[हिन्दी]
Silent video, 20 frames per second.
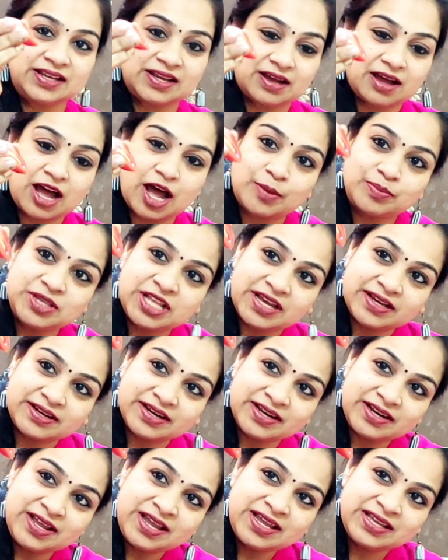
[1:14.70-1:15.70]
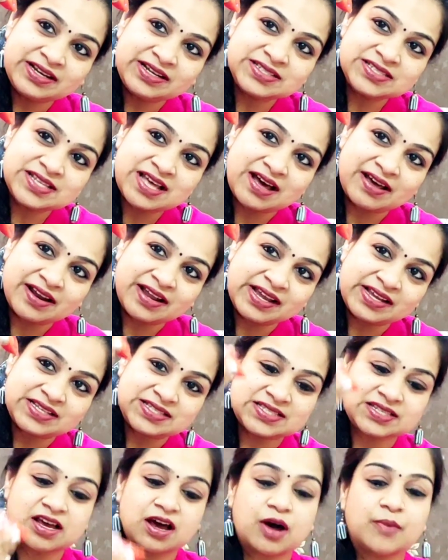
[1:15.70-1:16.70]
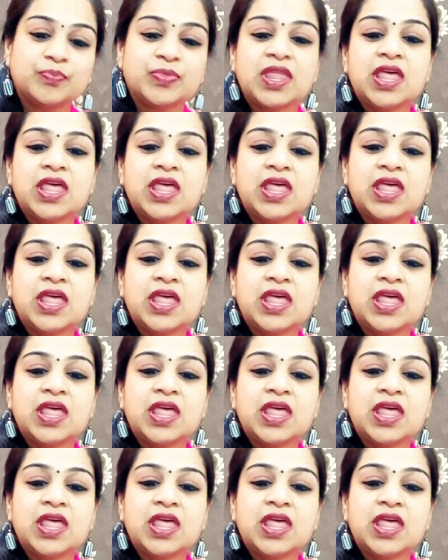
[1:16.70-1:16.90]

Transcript: लिया अब देख रहे हैं ना ये रस आ रहा है इसका